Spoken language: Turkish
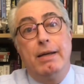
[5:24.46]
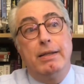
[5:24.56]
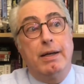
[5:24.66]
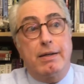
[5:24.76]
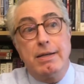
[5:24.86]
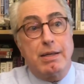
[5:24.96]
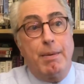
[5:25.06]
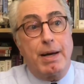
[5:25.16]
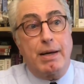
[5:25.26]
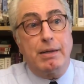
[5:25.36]
yakın
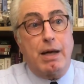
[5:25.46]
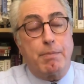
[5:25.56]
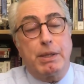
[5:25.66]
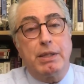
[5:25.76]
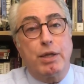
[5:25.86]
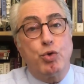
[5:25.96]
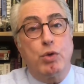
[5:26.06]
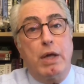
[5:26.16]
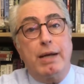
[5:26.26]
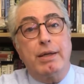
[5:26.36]
zamana kadar Batı'da
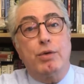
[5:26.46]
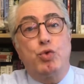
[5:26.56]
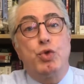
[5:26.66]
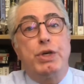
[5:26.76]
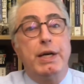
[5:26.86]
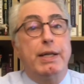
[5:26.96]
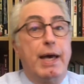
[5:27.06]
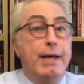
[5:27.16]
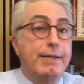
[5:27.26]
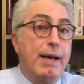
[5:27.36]
yollardı ya Türkiye
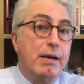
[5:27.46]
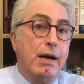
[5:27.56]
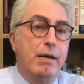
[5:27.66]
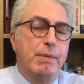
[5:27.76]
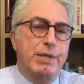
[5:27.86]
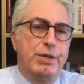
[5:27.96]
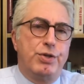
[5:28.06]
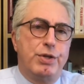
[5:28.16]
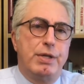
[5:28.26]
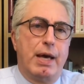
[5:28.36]
eksen kayması
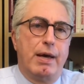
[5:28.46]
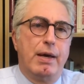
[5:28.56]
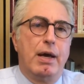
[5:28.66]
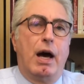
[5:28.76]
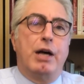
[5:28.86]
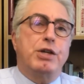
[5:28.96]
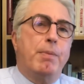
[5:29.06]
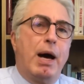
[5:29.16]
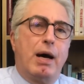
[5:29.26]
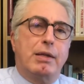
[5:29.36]
içinde.
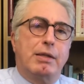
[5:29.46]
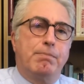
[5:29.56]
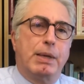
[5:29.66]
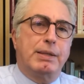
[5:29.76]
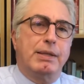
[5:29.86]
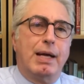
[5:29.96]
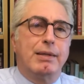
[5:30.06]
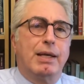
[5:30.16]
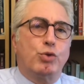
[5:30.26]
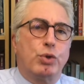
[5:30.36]
Acaba artık
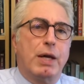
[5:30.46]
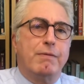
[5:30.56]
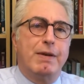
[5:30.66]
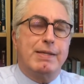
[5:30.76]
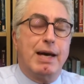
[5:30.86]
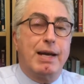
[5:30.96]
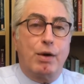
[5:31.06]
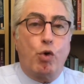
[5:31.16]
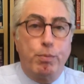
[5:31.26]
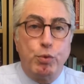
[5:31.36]
Batı'dan, NATO'dan
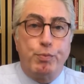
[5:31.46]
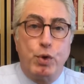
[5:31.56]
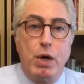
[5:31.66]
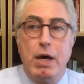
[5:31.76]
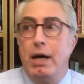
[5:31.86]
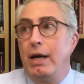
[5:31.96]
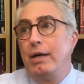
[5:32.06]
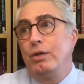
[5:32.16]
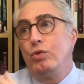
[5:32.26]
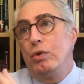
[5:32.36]
vesaire kopup ee,
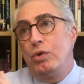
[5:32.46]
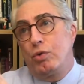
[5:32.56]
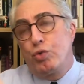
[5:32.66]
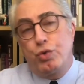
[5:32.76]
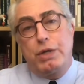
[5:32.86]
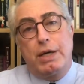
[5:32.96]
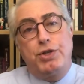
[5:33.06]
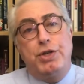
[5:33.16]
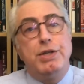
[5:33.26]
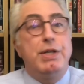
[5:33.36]
Rusya,
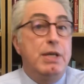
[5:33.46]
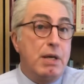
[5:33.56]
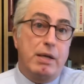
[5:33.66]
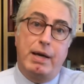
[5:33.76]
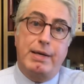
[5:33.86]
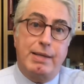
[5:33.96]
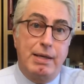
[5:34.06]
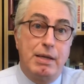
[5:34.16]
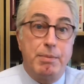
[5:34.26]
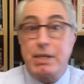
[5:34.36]
Çin, İran
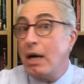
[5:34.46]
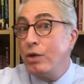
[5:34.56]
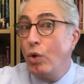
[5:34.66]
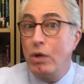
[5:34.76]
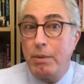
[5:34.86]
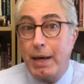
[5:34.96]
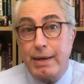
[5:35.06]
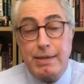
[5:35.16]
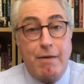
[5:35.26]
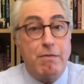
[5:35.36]
eksenine mi sanki öyle bir
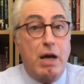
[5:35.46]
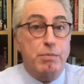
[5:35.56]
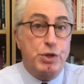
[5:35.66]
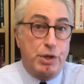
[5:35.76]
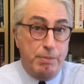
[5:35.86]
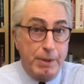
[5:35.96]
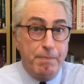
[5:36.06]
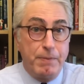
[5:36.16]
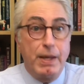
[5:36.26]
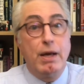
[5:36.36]
eksen varmış gibi
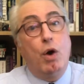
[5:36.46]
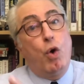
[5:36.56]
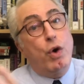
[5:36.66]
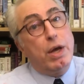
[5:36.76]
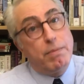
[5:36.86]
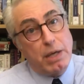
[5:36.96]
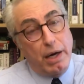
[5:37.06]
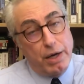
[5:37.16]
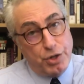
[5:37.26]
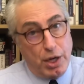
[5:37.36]
oraya mı
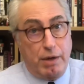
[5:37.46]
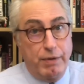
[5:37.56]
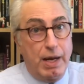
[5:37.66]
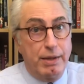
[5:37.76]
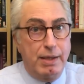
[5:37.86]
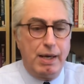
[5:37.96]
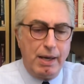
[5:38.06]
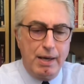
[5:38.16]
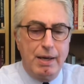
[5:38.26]
kayacak falan diye